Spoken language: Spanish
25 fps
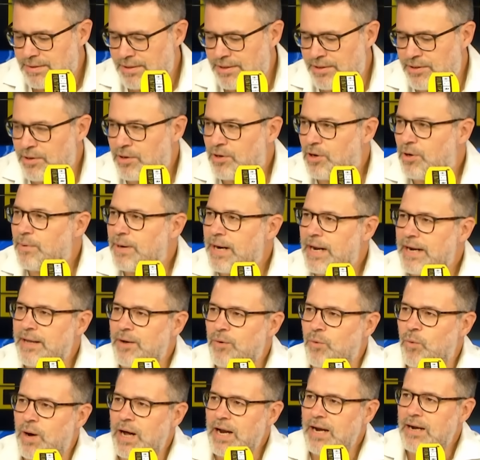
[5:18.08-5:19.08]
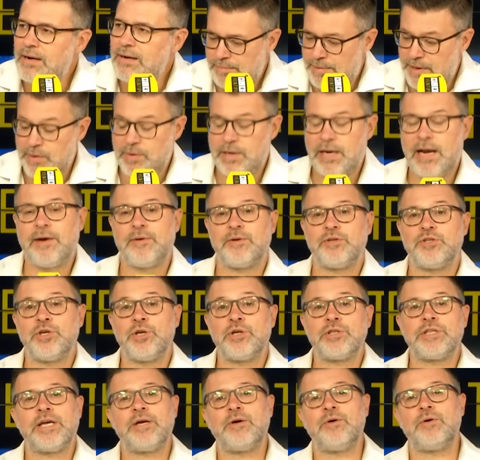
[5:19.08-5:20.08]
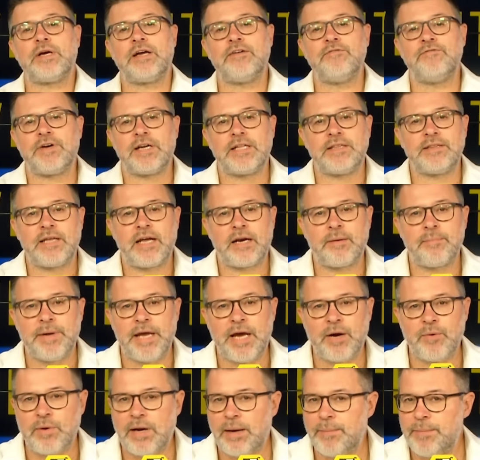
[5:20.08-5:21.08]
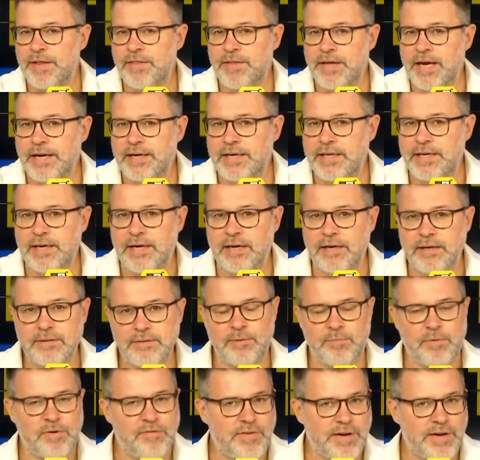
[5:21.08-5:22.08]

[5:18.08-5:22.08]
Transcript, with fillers: y, yo cobrar igual. Pero claro, yo no tengo que enfrentarme a una medianía, como